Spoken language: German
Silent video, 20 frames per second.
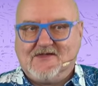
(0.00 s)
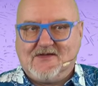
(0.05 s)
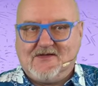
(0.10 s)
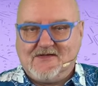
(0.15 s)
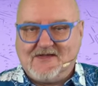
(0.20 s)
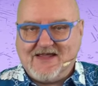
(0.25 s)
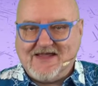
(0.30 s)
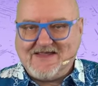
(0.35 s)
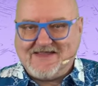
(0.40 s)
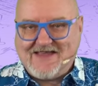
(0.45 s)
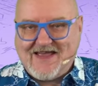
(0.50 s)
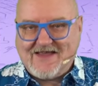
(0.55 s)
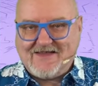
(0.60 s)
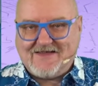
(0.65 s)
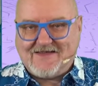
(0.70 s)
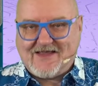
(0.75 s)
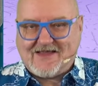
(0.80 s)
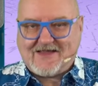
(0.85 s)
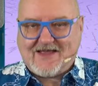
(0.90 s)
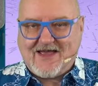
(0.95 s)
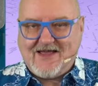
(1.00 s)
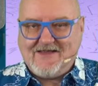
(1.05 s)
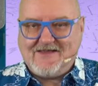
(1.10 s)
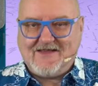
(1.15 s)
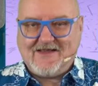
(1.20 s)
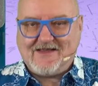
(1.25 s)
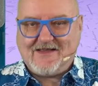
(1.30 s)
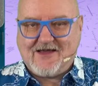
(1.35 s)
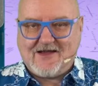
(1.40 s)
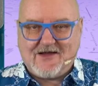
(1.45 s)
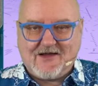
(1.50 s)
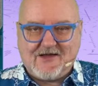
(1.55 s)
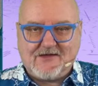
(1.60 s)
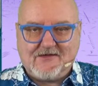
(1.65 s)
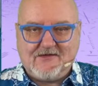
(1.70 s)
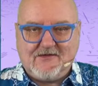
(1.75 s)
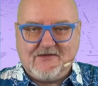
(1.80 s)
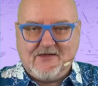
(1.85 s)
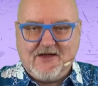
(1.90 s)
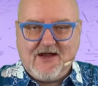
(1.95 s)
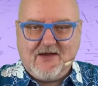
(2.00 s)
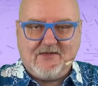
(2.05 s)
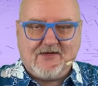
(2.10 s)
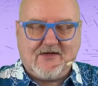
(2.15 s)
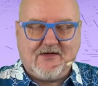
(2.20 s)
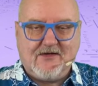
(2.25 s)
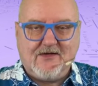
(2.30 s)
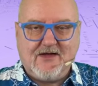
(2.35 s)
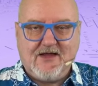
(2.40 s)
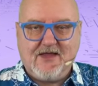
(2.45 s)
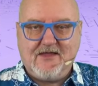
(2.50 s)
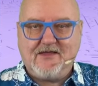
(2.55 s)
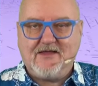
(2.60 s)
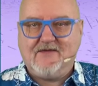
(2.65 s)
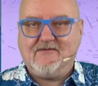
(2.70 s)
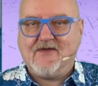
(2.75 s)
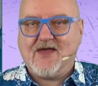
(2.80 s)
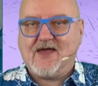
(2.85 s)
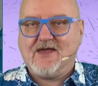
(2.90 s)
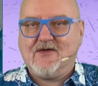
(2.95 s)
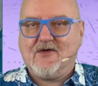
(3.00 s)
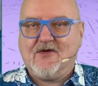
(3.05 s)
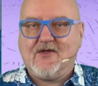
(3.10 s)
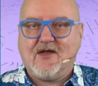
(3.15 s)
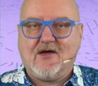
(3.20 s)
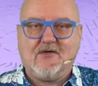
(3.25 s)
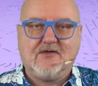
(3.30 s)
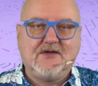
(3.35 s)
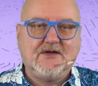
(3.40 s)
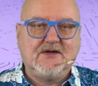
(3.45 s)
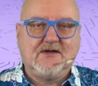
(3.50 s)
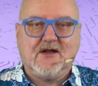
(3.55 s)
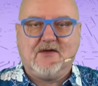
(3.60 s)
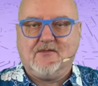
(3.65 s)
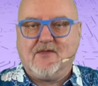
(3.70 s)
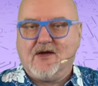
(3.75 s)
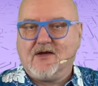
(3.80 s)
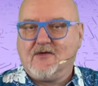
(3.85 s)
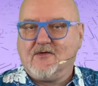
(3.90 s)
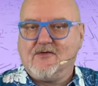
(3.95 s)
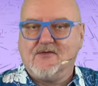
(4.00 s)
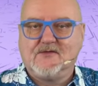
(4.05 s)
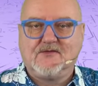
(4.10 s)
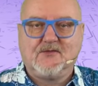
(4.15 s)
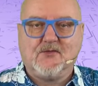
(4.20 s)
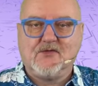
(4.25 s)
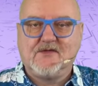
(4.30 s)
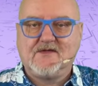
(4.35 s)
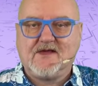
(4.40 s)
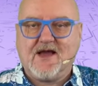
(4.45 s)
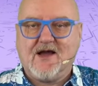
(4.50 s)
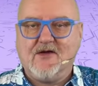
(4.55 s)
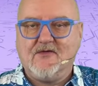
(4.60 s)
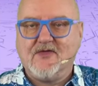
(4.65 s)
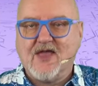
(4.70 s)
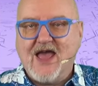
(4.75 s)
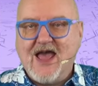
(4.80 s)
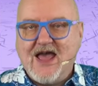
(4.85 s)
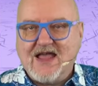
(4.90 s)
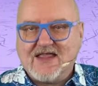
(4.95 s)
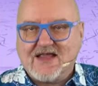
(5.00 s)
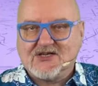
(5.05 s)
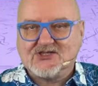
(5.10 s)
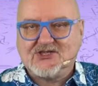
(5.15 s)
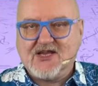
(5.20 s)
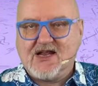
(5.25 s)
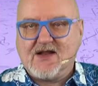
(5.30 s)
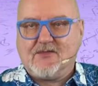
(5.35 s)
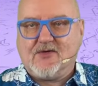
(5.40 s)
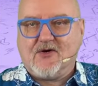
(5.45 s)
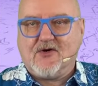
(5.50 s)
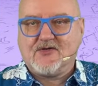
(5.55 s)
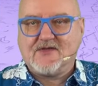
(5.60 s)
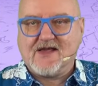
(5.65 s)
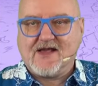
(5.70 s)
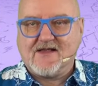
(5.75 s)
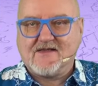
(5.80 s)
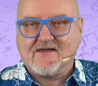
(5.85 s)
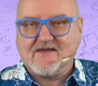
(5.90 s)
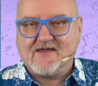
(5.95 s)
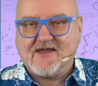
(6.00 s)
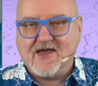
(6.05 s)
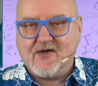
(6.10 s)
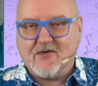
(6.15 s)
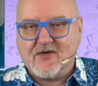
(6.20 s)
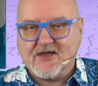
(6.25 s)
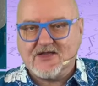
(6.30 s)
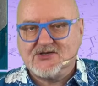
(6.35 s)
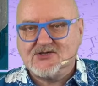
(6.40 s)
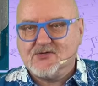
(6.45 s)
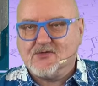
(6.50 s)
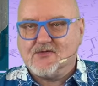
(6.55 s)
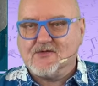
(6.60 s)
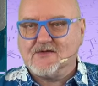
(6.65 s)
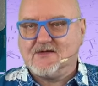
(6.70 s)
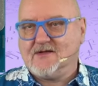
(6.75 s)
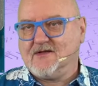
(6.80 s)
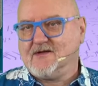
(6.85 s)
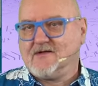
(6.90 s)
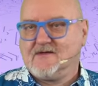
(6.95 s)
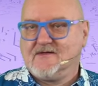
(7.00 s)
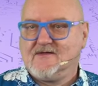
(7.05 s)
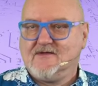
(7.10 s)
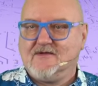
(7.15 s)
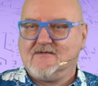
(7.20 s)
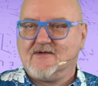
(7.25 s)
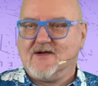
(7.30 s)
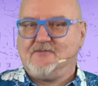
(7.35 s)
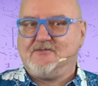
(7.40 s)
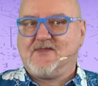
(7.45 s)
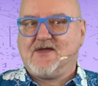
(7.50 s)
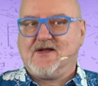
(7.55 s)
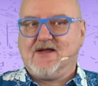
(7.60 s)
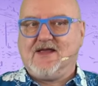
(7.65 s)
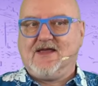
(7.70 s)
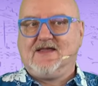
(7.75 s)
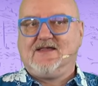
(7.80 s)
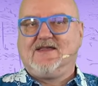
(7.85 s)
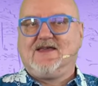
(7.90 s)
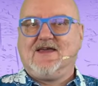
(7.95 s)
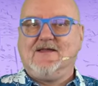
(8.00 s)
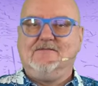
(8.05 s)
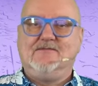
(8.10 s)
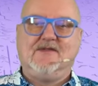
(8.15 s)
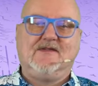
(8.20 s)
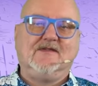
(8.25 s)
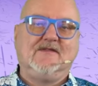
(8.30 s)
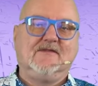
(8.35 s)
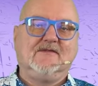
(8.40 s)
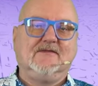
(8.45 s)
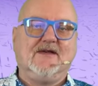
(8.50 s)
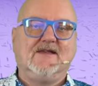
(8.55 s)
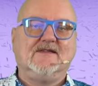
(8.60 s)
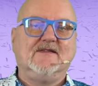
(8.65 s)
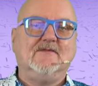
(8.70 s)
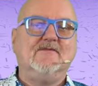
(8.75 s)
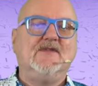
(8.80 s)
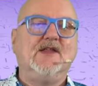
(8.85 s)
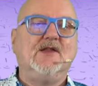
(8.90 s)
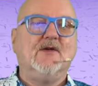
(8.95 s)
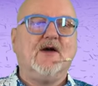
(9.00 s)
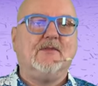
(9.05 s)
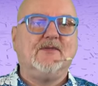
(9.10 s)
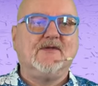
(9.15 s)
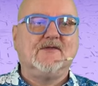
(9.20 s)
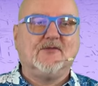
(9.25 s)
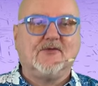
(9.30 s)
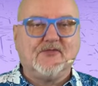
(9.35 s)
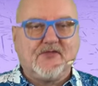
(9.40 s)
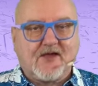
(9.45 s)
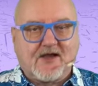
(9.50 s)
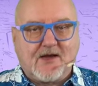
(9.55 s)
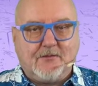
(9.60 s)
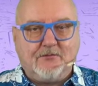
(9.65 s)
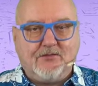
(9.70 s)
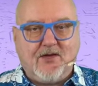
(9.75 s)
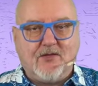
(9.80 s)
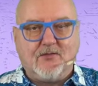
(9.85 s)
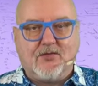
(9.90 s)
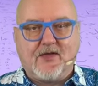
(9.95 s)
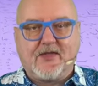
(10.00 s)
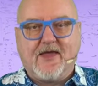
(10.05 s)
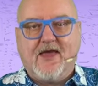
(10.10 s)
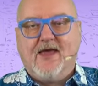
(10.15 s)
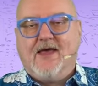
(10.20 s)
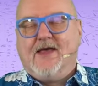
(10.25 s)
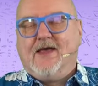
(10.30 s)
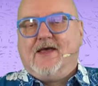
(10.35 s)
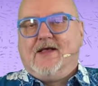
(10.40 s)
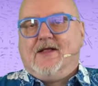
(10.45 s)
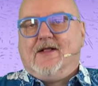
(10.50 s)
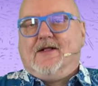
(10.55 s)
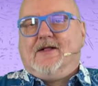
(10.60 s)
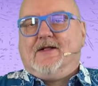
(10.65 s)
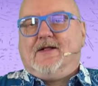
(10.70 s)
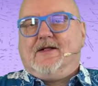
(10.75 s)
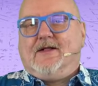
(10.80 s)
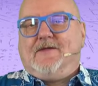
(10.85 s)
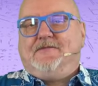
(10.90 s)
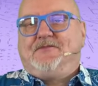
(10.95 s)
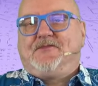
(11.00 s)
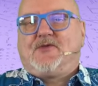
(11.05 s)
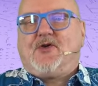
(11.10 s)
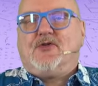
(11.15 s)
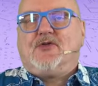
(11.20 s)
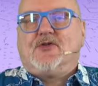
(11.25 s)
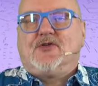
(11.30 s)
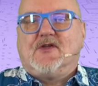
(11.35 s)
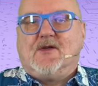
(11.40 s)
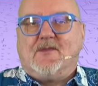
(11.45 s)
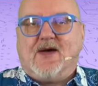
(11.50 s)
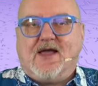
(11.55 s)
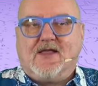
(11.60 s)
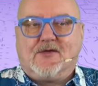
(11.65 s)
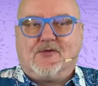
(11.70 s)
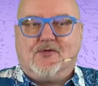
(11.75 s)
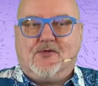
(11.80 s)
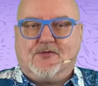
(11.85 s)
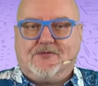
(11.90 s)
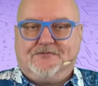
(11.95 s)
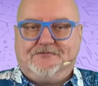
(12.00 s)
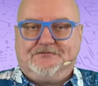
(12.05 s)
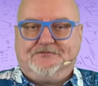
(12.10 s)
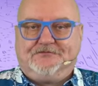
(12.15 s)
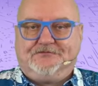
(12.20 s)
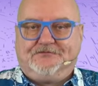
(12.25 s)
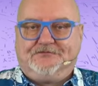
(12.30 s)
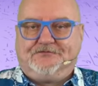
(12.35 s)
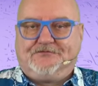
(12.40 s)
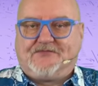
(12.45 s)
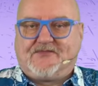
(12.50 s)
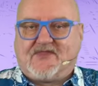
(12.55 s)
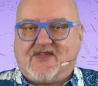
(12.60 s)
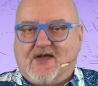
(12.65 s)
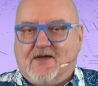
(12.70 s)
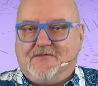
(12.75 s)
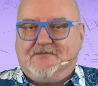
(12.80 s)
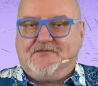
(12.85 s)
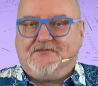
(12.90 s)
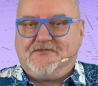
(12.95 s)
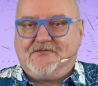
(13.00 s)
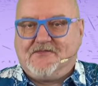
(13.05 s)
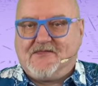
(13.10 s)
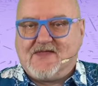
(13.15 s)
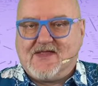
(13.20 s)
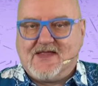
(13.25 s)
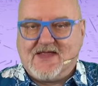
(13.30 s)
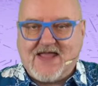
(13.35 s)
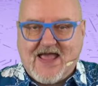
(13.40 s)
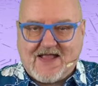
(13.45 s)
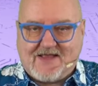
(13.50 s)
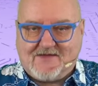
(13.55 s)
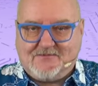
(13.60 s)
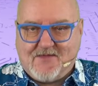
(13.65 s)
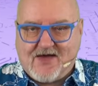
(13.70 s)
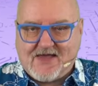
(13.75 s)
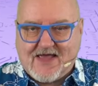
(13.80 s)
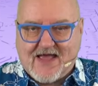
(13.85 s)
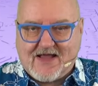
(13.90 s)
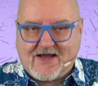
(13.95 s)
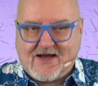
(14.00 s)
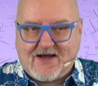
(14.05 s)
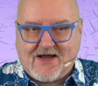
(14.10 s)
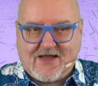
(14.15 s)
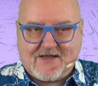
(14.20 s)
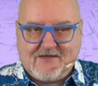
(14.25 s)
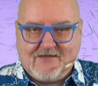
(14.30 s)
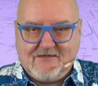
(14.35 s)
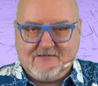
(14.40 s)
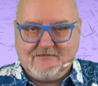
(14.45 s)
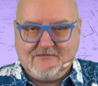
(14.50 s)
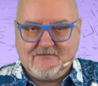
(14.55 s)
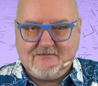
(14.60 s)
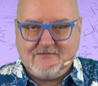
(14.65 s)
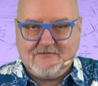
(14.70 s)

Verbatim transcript: So, den Test der 13. Generation, den habe ich online, den werde ich heute auch nicht nochmal groß durchkauen. Da stehen aber auch die ganzen theoretischen Grundlagen zur Raptor Lake drin, beziehungsweise im Video habe ich es runtergeblibbert. Ähm, könnt ihr euch nochmal angucken. So, jetzt mache ich einen Cut.